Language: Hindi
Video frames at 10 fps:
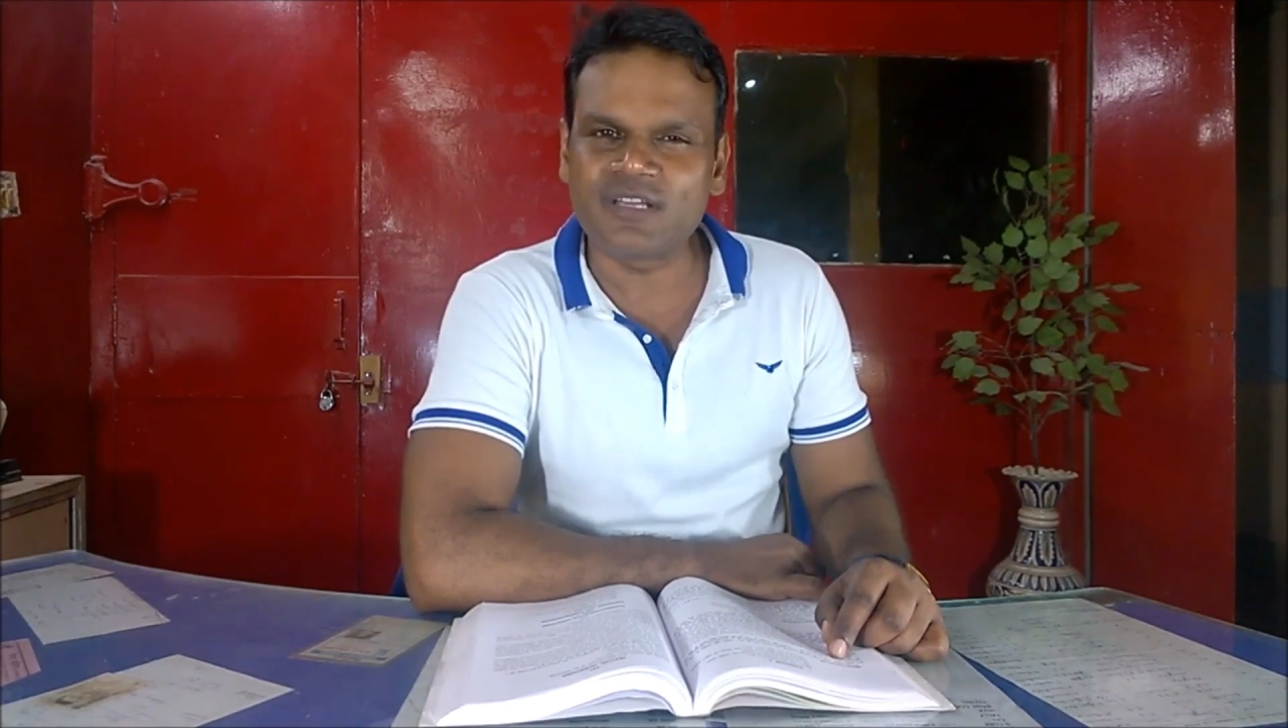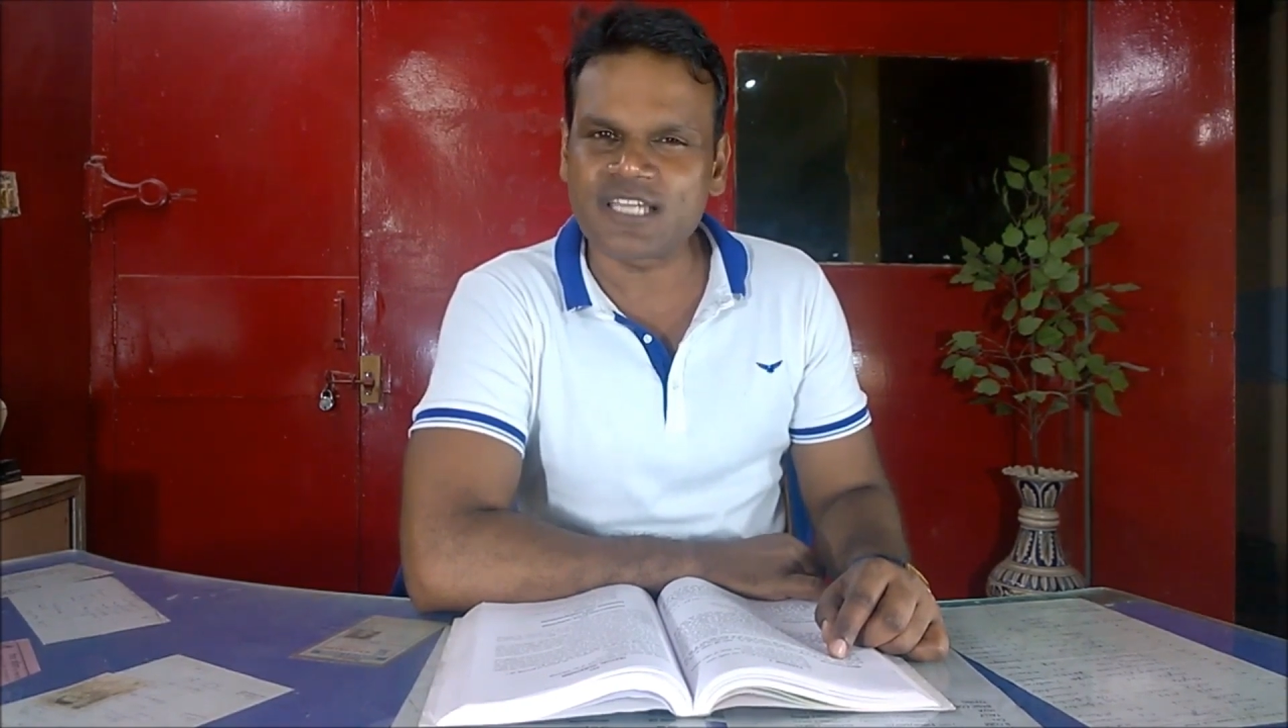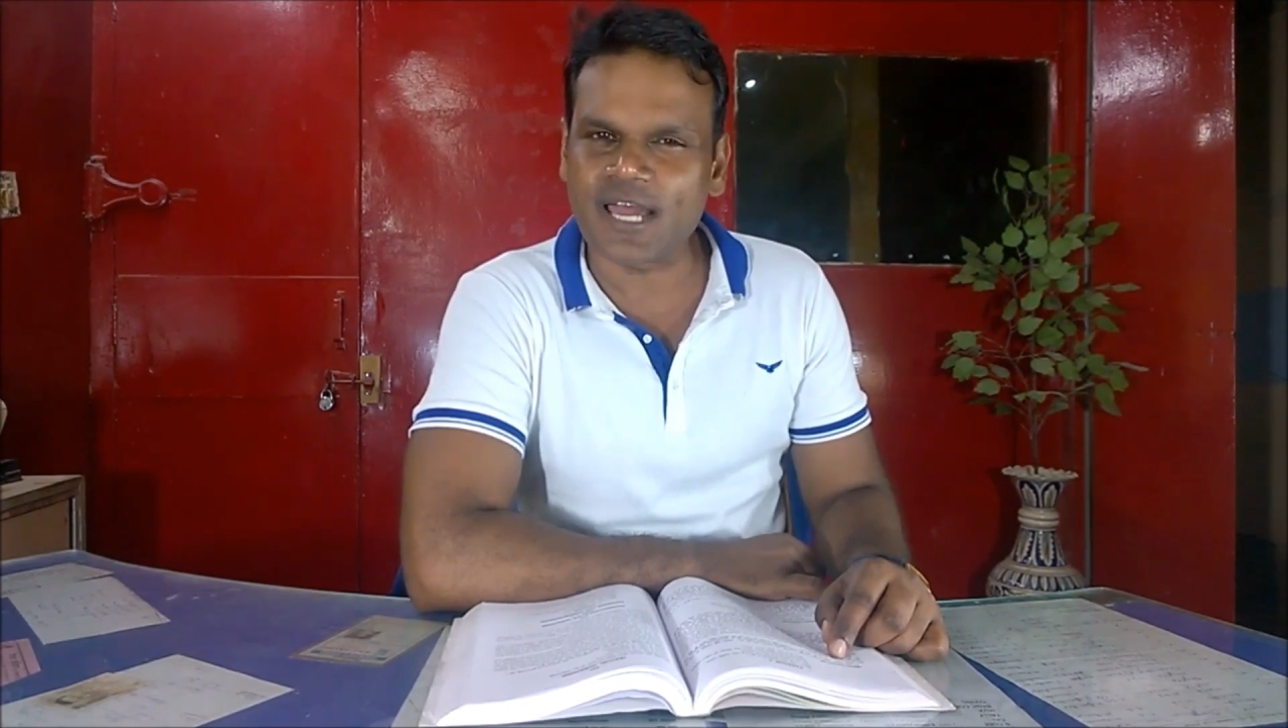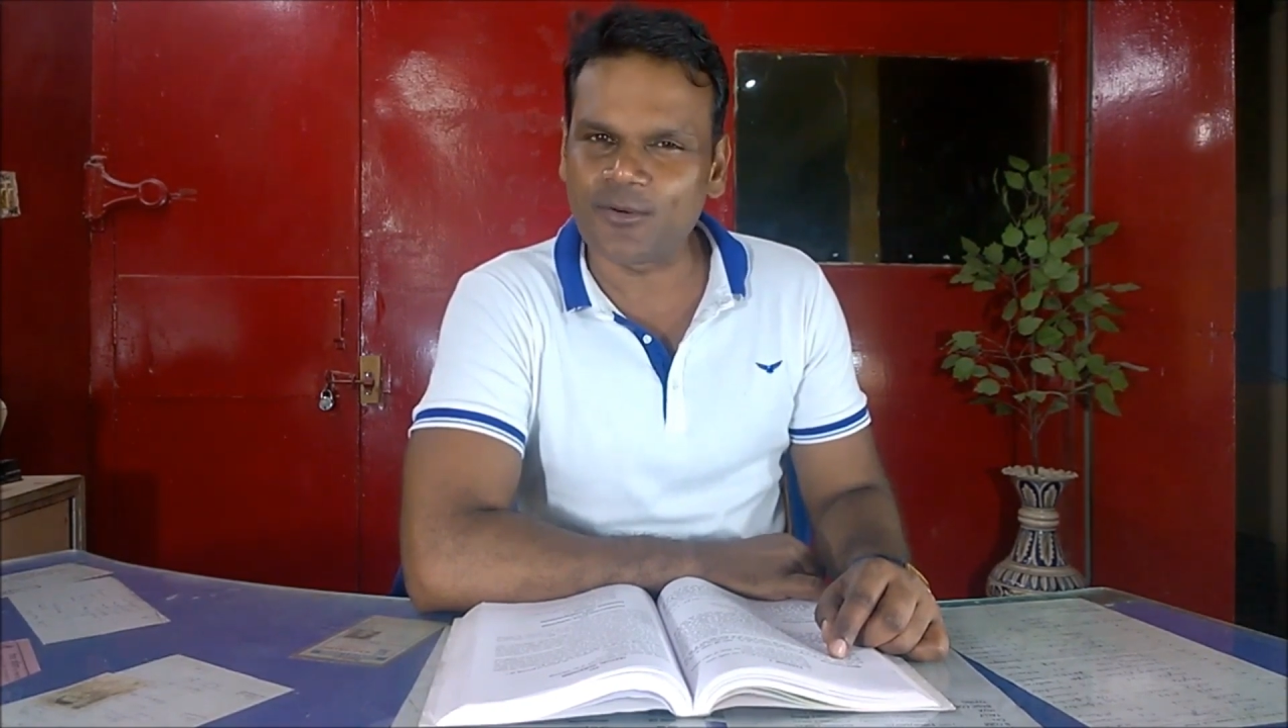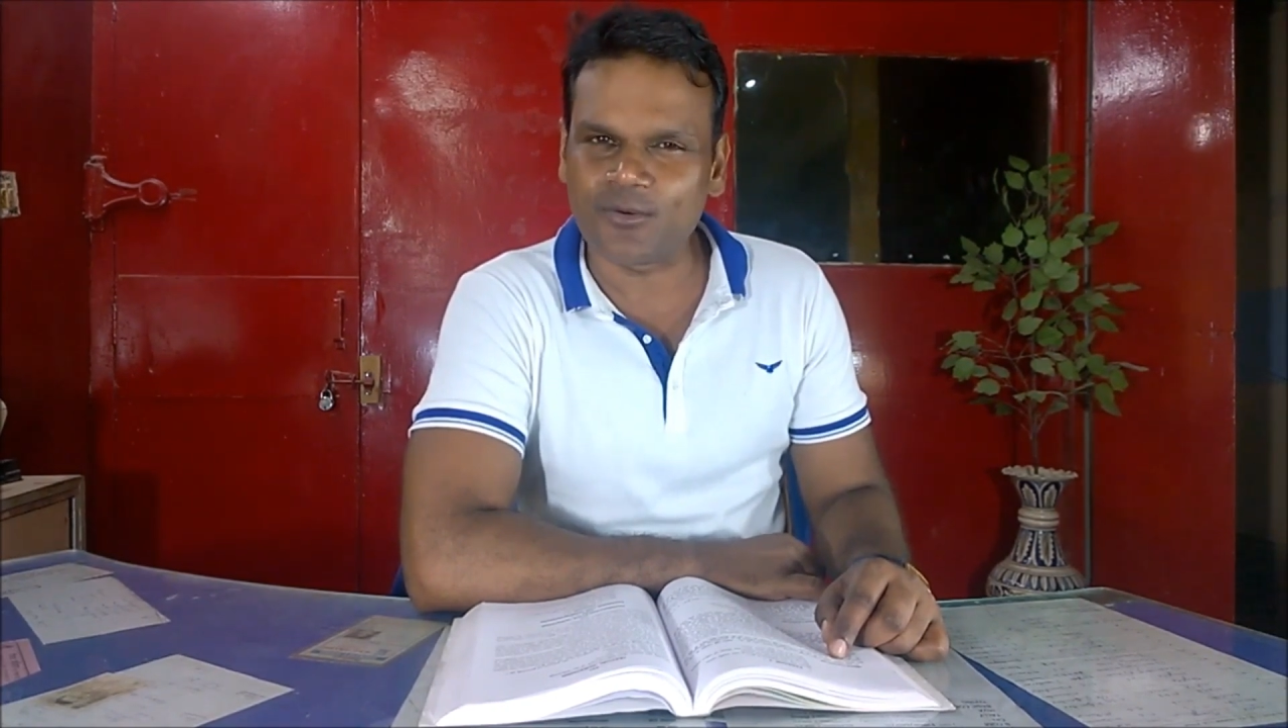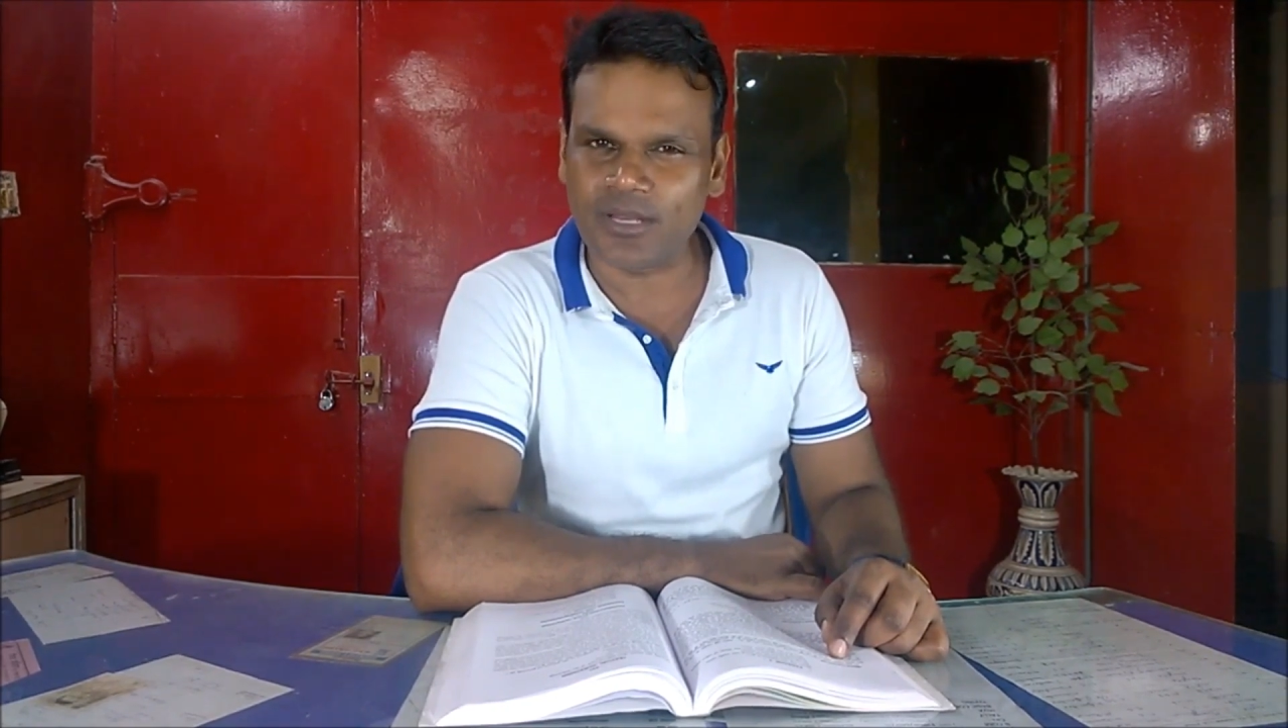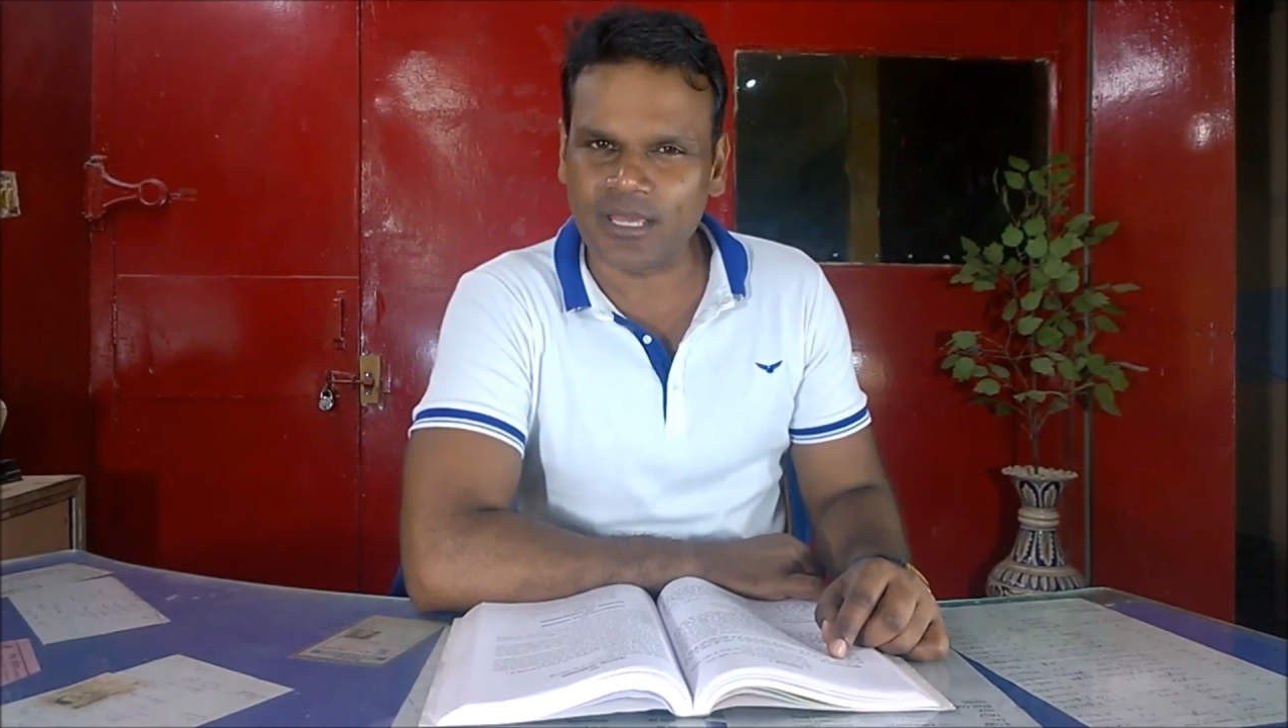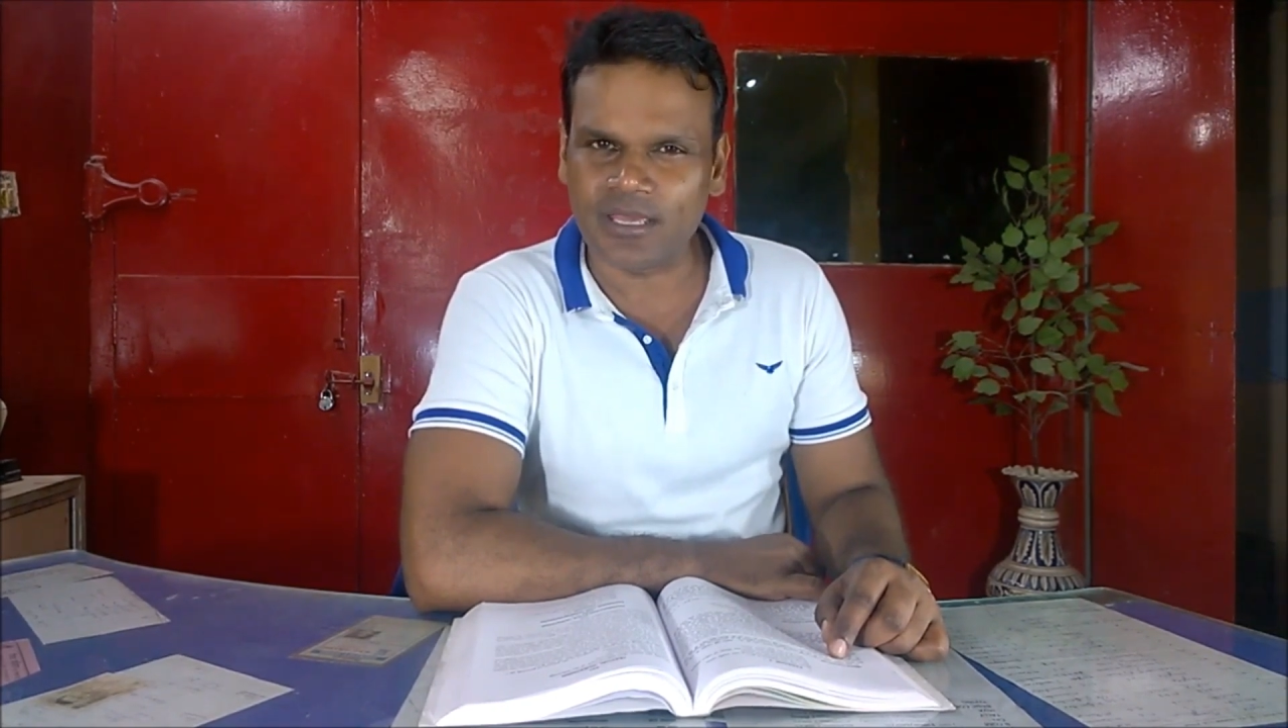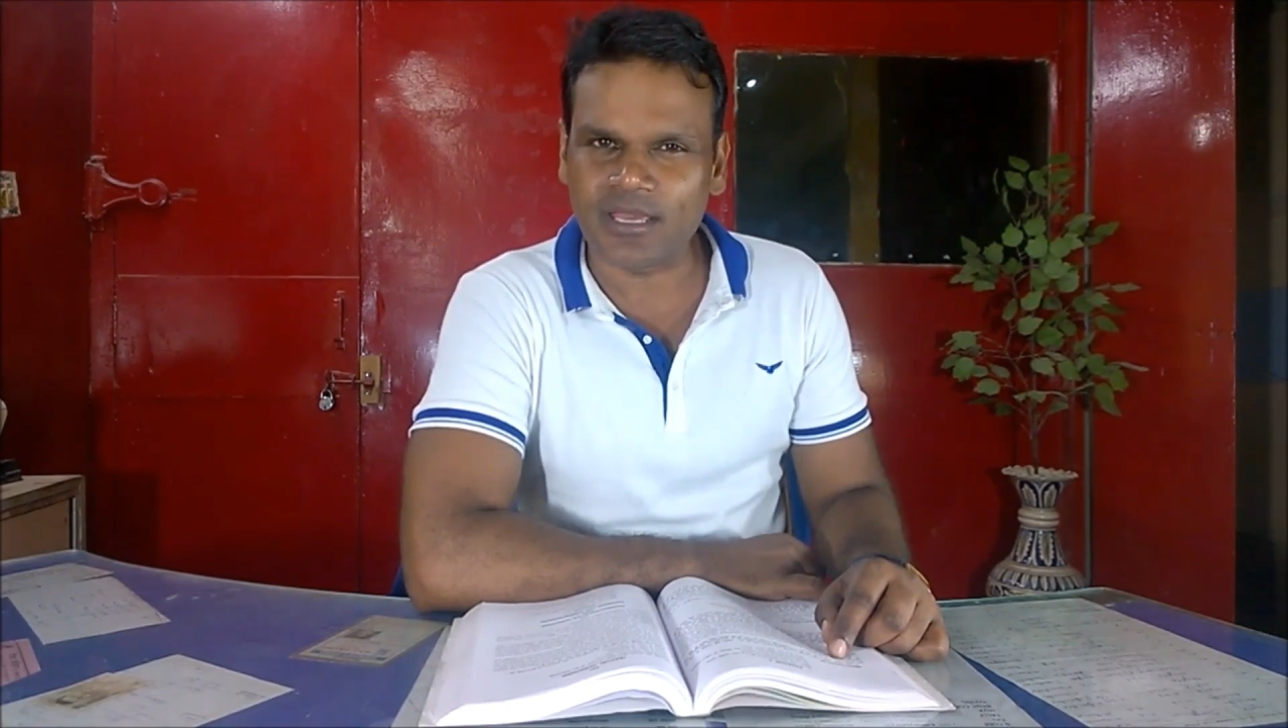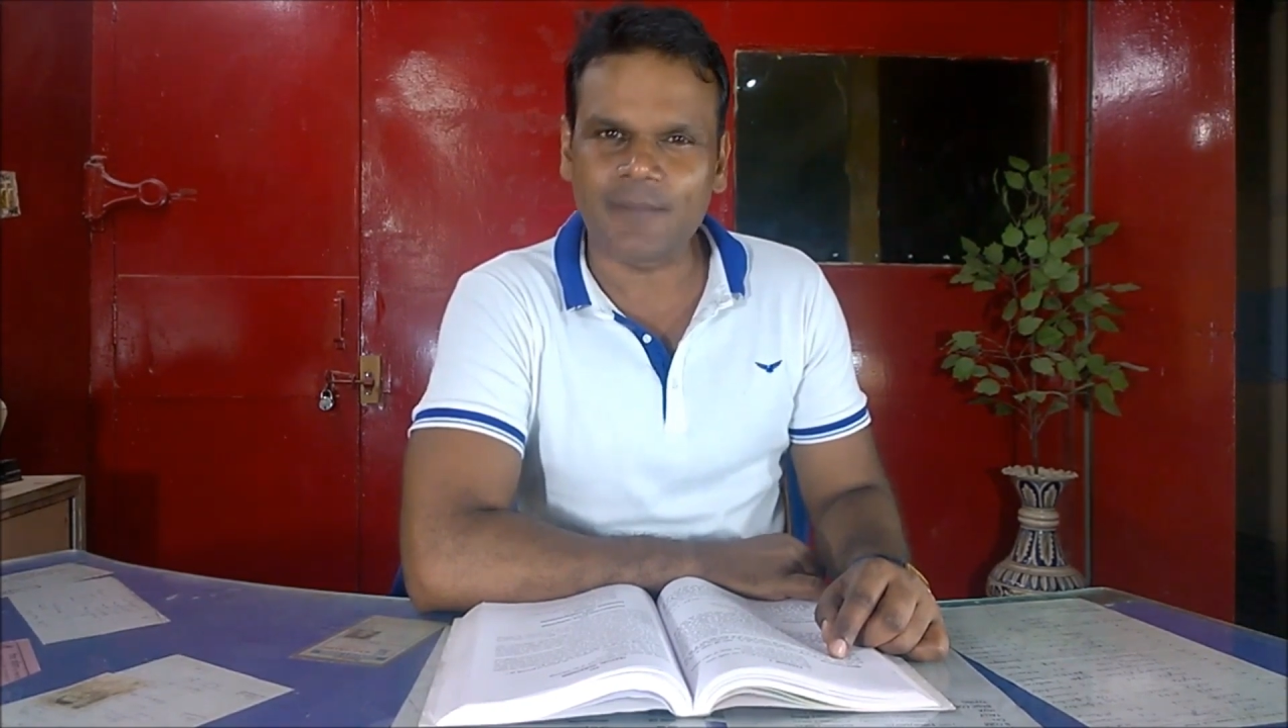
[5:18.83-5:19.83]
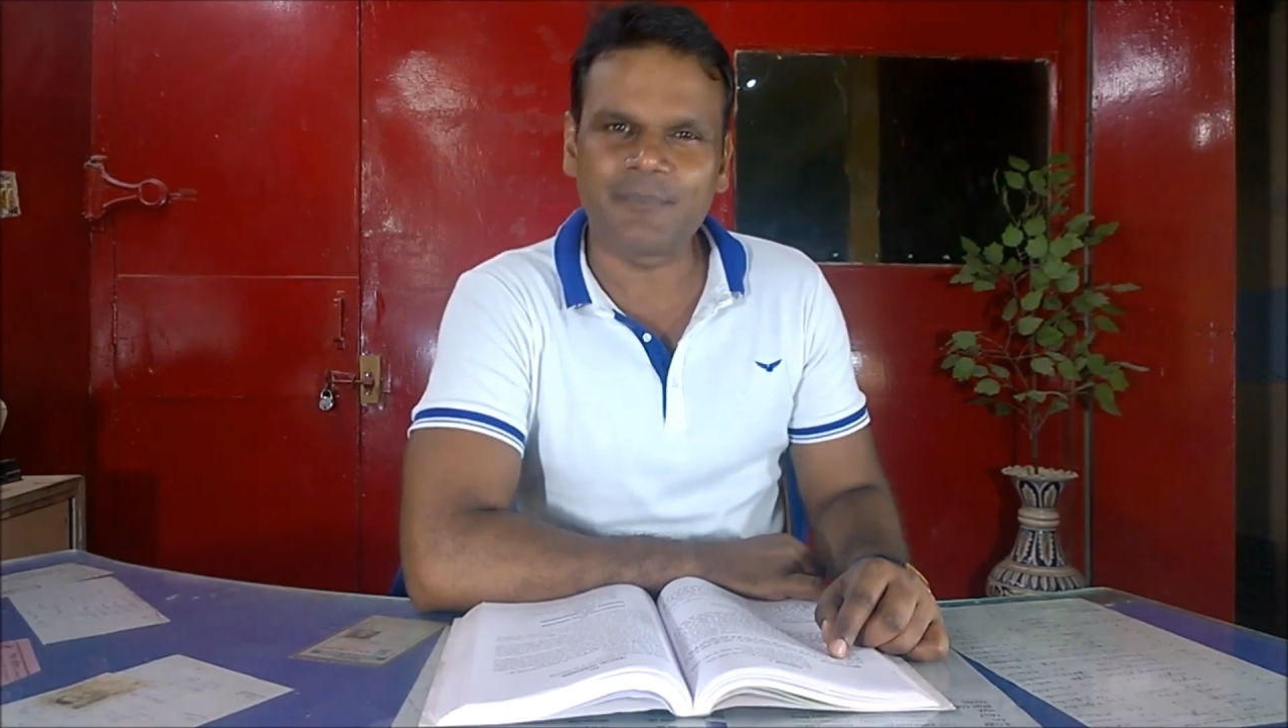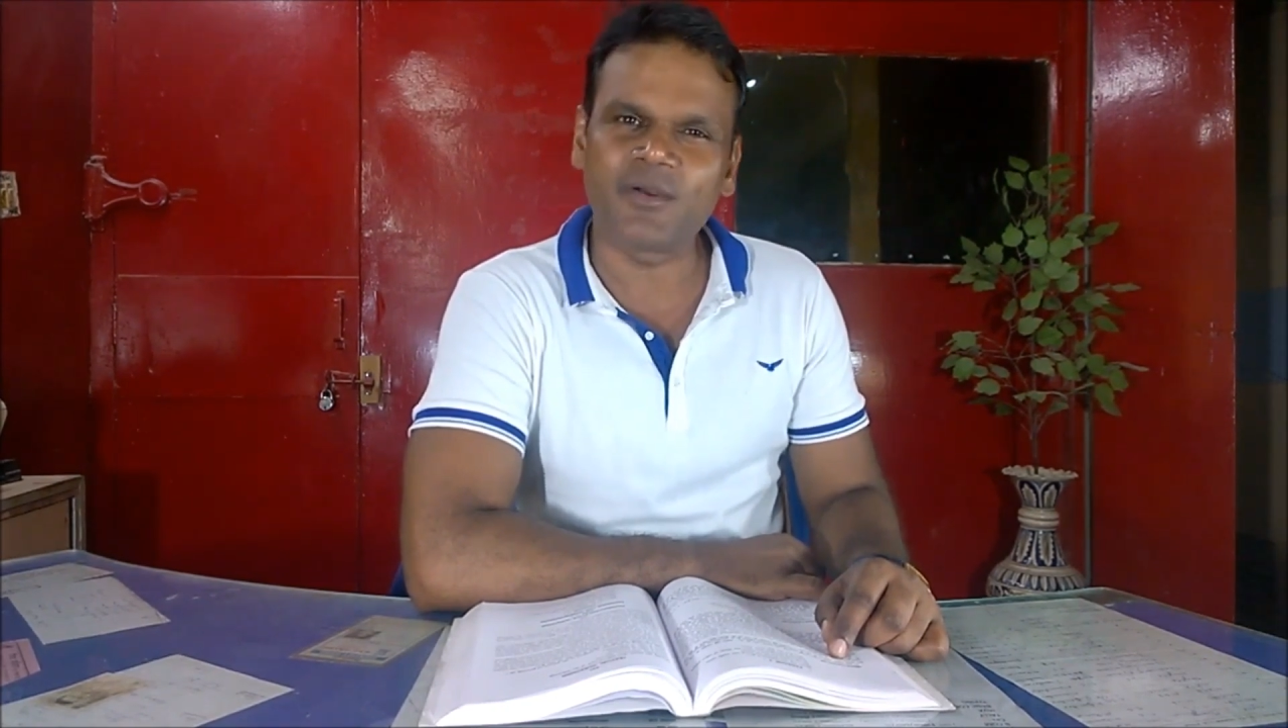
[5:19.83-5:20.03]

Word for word: विचारों को नहीं